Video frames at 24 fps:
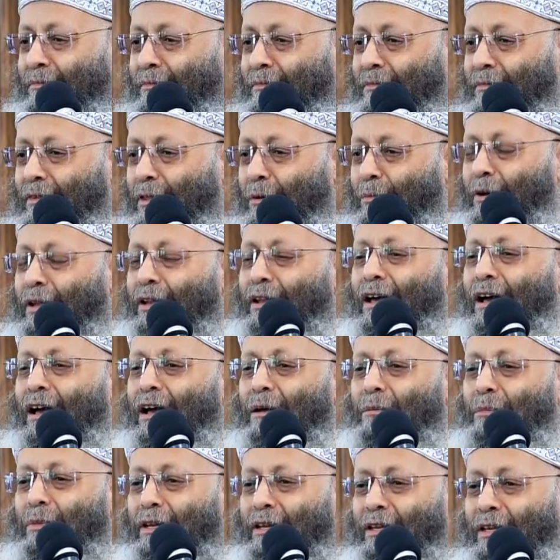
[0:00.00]
طب انا
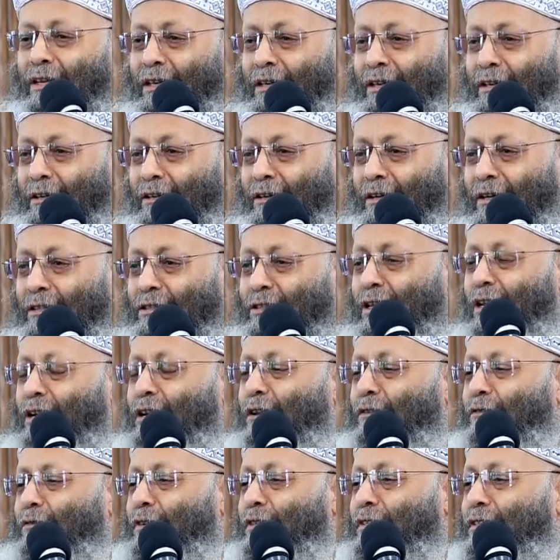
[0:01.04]
هعمل ايه
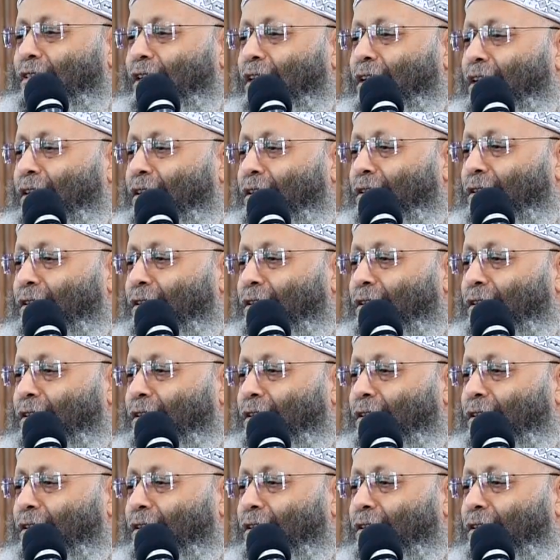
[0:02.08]
هتصرف ازاي